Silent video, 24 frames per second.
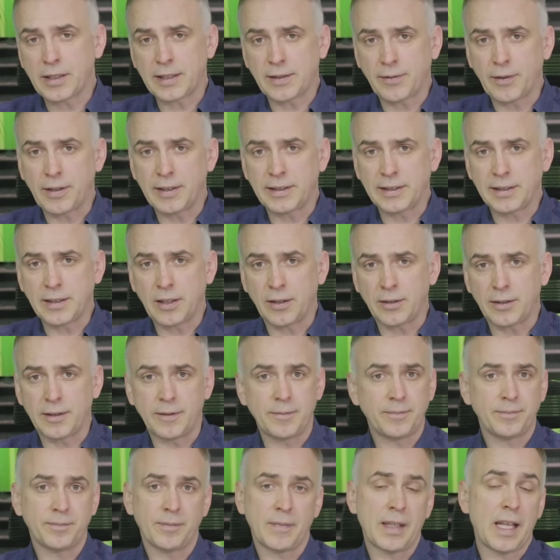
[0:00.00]
swojej strony,
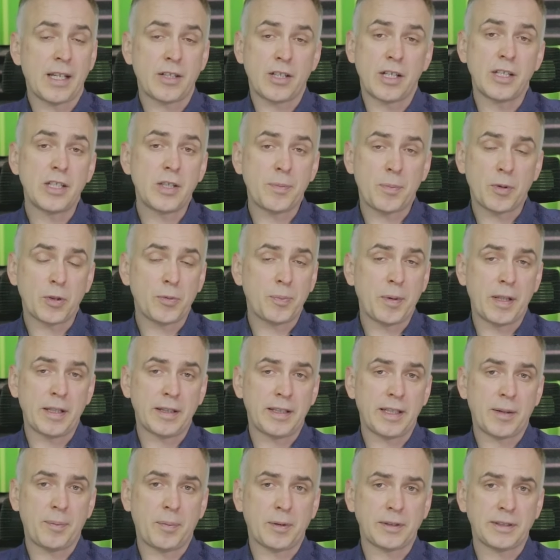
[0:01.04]
narzędzi
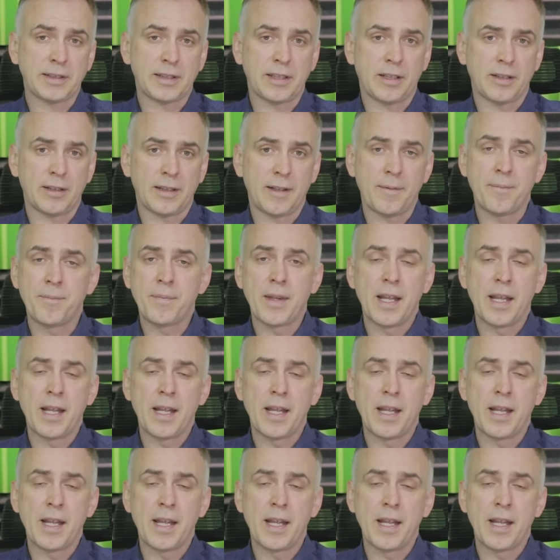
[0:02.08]
podpiętych pod stronę,